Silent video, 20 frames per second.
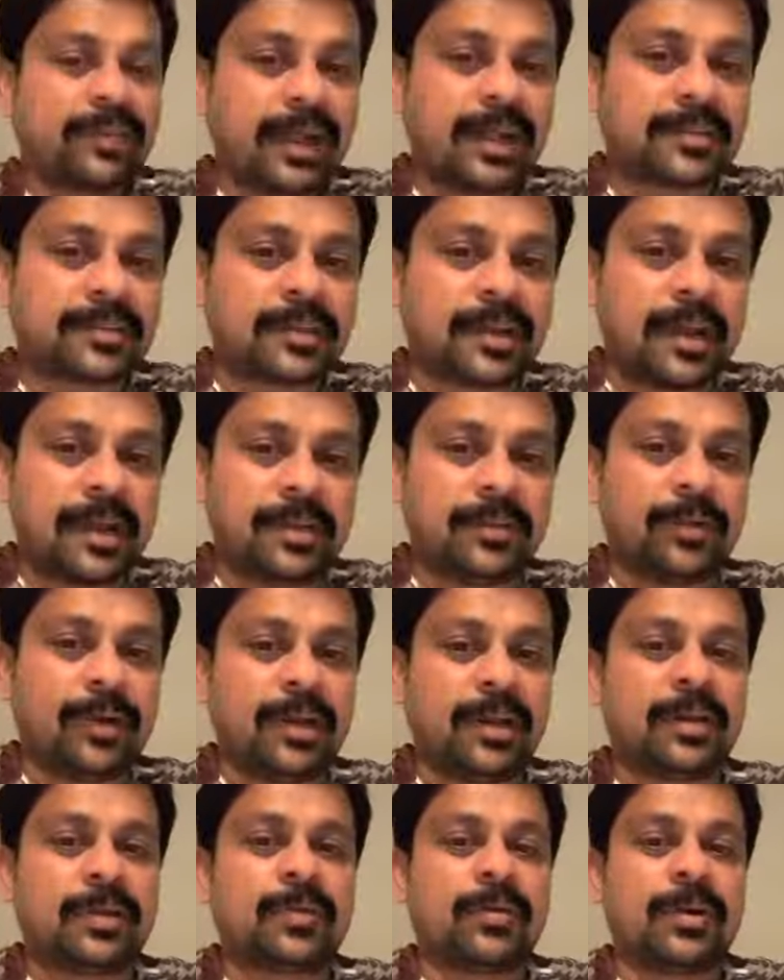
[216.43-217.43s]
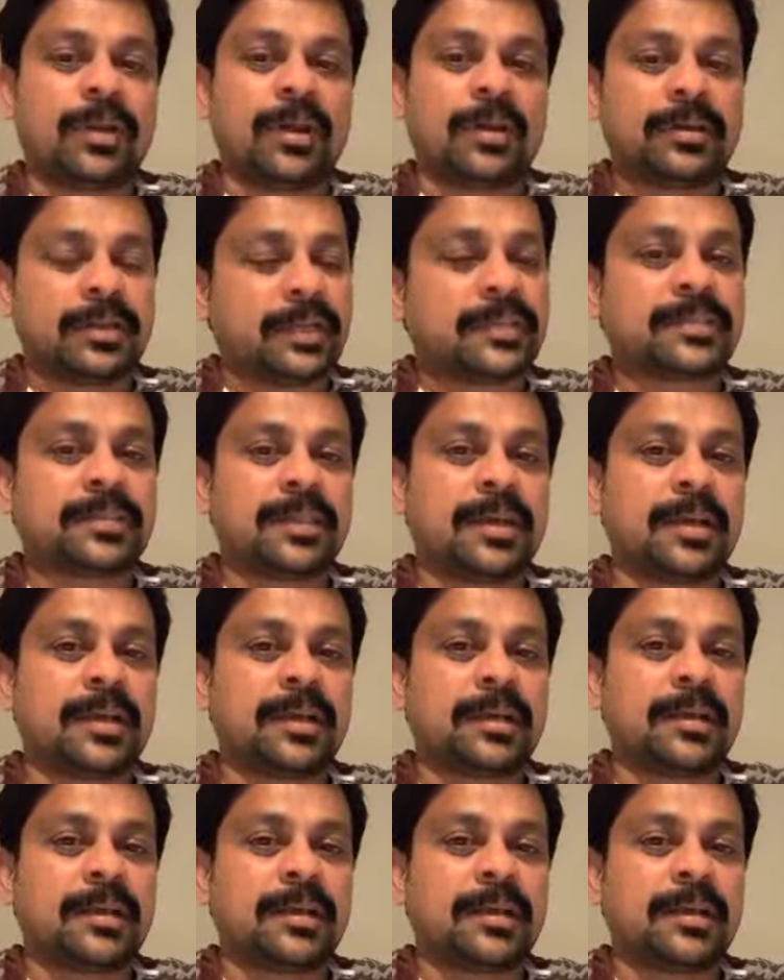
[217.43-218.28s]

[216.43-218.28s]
ఫ్యాన్స్ కానీ వాళ్ళకు కూడా నచ్చితే